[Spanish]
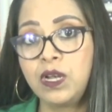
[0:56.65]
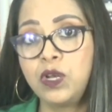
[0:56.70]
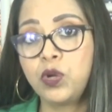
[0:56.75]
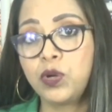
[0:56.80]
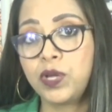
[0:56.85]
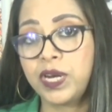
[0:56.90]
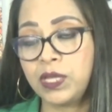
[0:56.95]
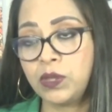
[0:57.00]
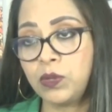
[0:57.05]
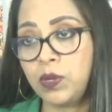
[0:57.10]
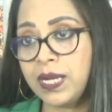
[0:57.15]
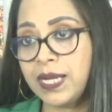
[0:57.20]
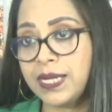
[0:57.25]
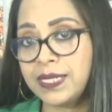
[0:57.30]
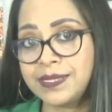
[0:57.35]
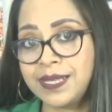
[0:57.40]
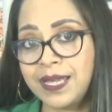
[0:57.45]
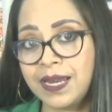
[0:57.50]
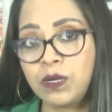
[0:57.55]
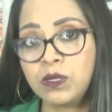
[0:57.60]
logrando
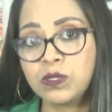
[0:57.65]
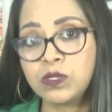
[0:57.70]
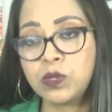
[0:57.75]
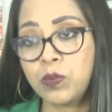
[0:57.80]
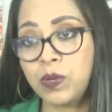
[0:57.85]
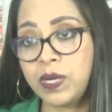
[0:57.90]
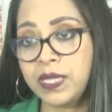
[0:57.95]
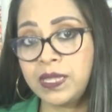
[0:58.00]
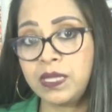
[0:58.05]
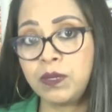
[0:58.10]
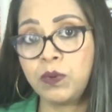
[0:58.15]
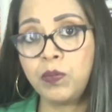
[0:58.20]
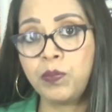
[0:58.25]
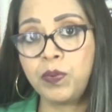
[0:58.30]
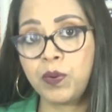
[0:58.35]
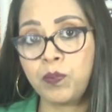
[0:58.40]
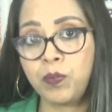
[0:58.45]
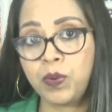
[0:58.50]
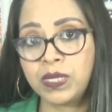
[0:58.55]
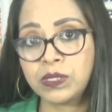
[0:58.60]
alcanzar los objetivos
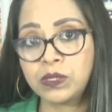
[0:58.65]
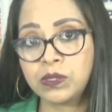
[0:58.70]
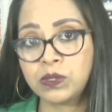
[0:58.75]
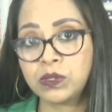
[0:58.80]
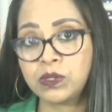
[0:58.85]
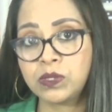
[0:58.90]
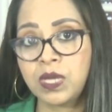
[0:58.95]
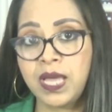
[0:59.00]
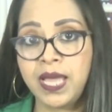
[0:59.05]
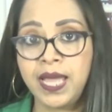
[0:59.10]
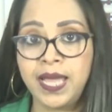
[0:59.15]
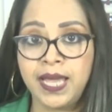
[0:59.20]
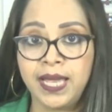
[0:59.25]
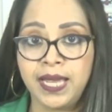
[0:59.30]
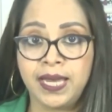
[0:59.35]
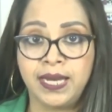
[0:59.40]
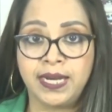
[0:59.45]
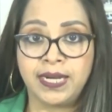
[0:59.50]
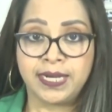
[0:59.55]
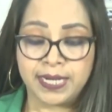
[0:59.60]
propuestos.
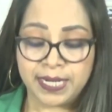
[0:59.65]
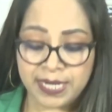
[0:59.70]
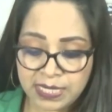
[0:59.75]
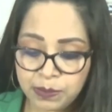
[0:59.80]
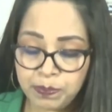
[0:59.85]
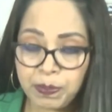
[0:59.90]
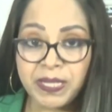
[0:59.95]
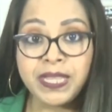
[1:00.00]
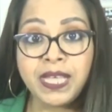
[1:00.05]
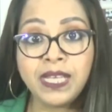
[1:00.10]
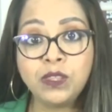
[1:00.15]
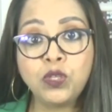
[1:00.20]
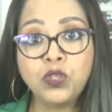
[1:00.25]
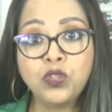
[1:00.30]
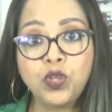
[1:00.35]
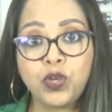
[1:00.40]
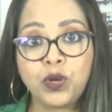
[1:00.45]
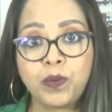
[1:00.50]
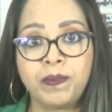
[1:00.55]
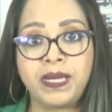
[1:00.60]
Respetando
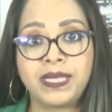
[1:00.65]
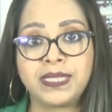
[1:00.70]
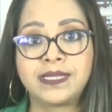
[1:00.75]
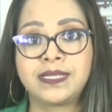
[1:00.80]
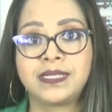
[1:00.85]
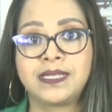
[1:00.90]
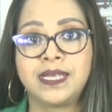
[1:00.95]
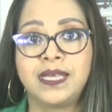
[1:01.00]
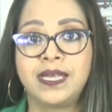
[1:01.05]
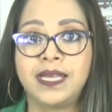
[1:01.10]
normas,